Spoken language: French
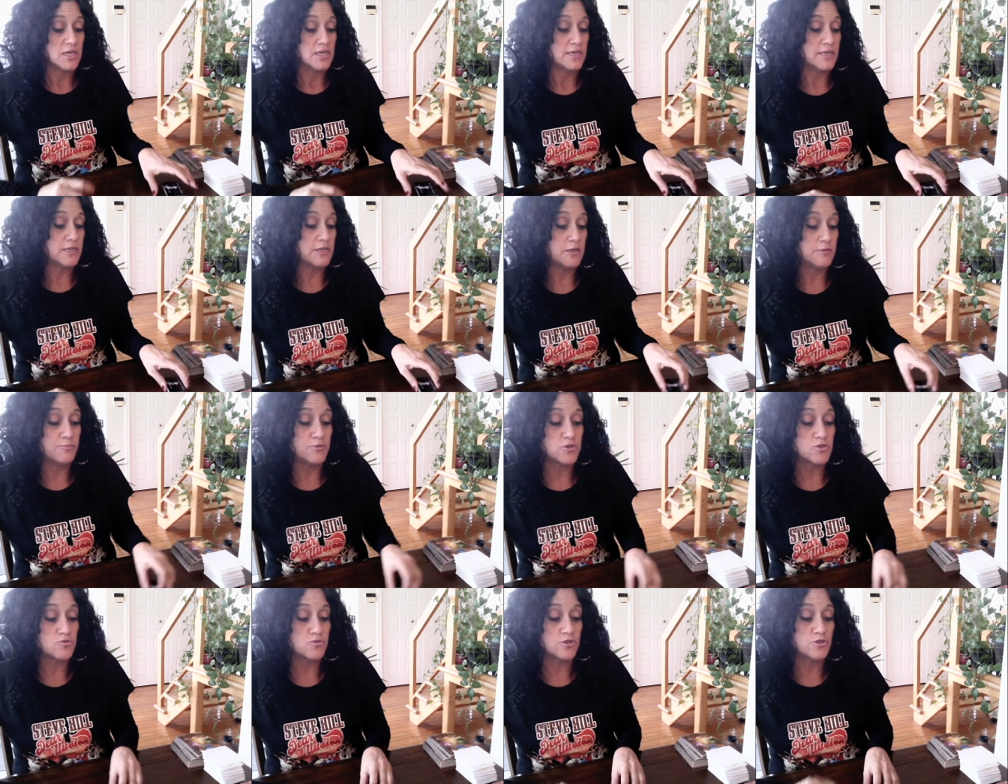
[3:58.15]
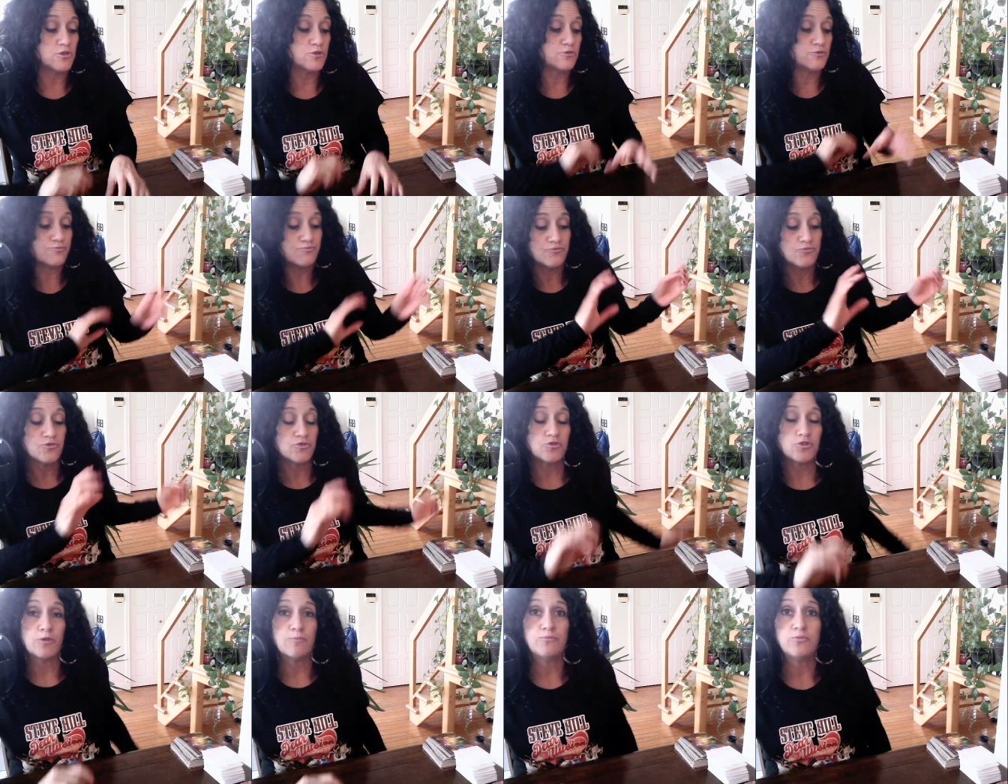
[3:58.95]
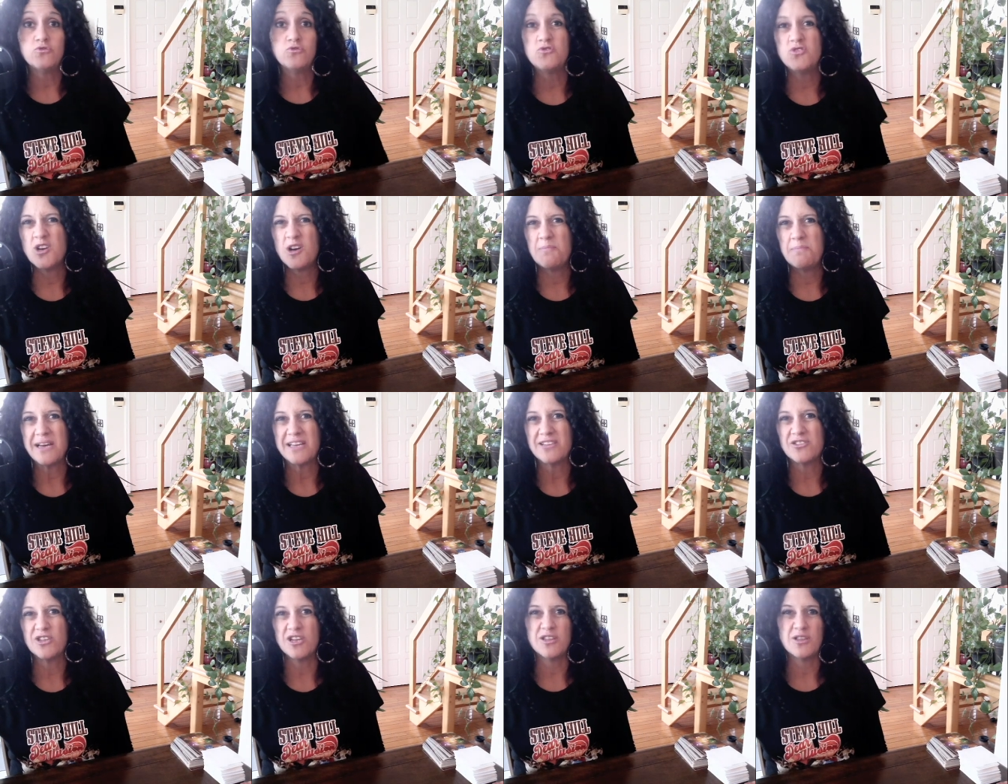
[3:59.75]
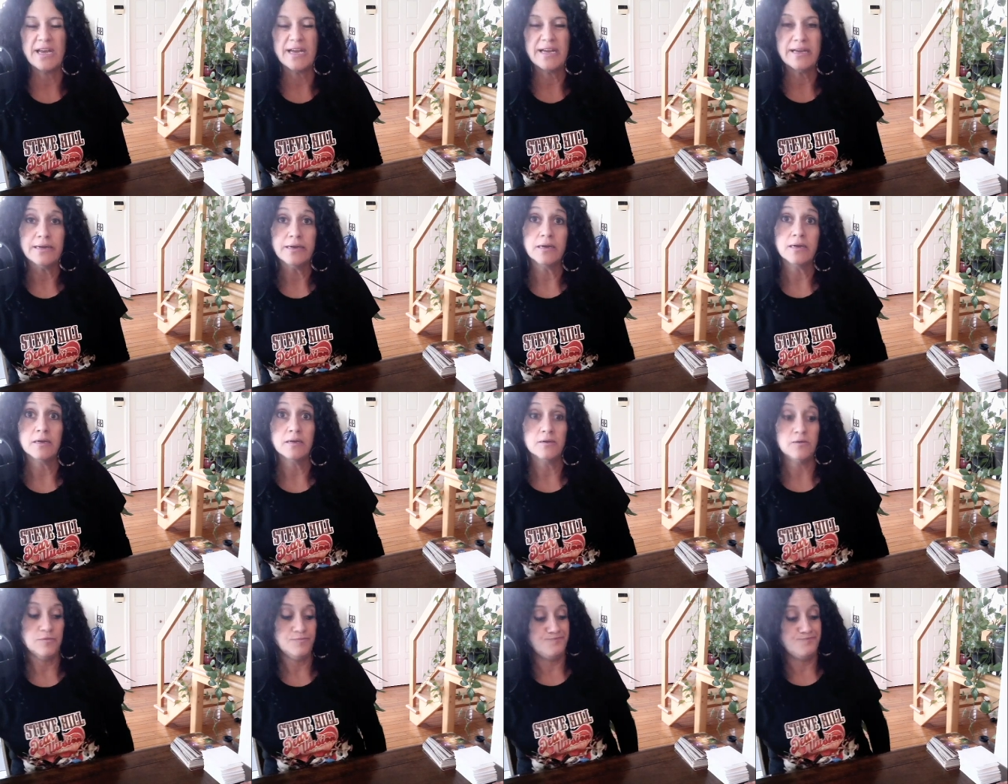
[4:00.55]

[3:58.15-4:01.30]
elle a besoin de, plusieurs partenaires. Là.